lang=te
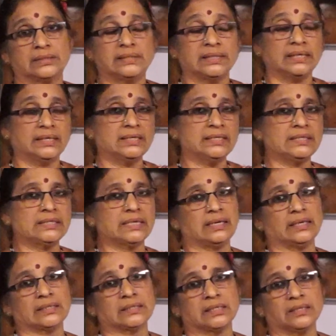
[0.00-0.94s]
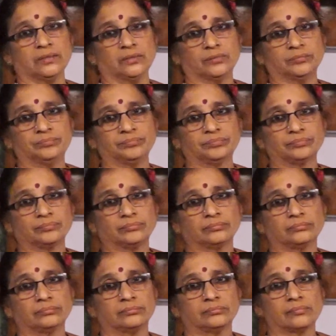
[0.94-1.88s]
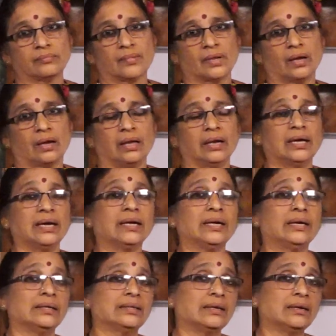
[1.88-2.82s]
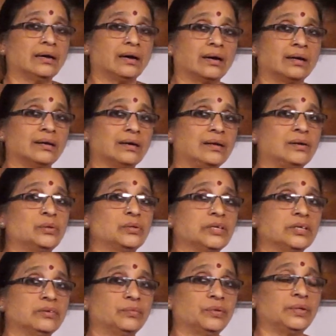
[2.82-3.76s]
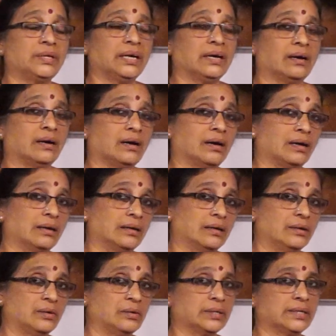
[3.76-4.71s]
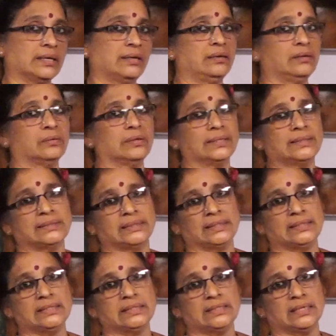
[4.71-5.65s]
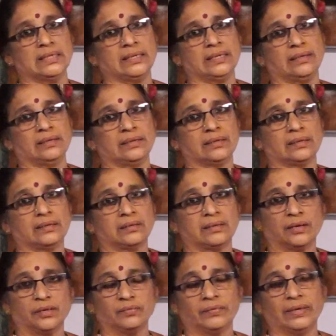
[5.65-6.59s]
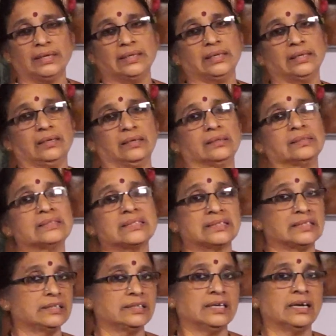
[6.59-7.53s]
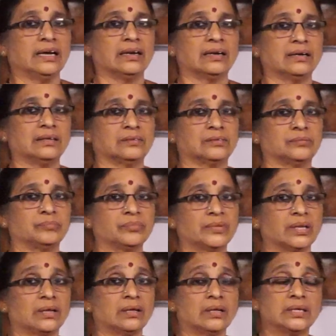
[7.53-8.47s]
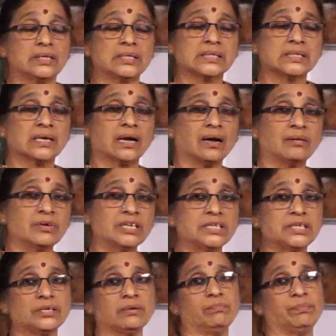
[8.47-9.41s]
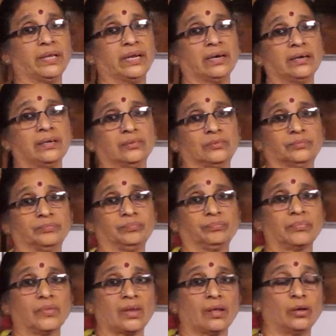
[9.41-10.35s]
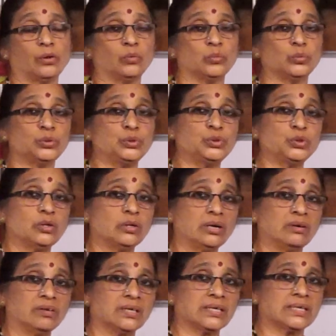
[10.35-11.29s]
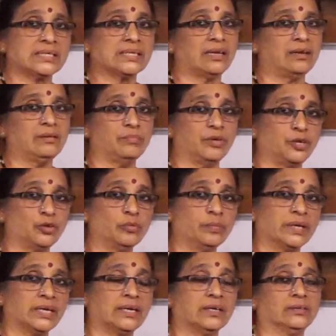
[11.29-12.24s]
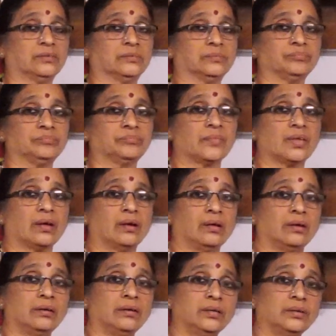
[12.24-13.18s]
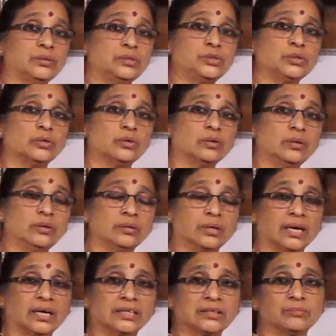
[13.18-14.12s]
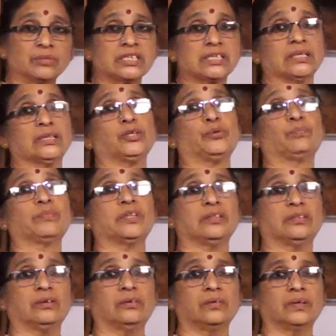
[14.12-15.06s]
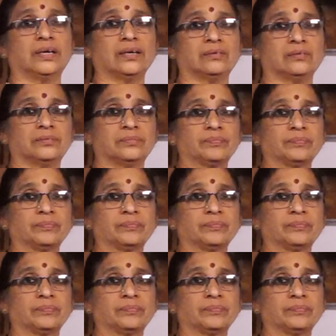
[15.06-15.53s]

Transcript: జయించే లక్షణం అలాగే ఏదైనా అనారోగ్యం ఉంటే ఆ అనారోగ్యాన్ని కూడా జయించేటటువంటి స్థితి కలగడం సామర్థ్యం పెరగడం ఉద్యోగ అవకాశాలు మెరుగుపడడం నిరుద్యోగులు ఆత్మసంతృప్తితో ఉండడం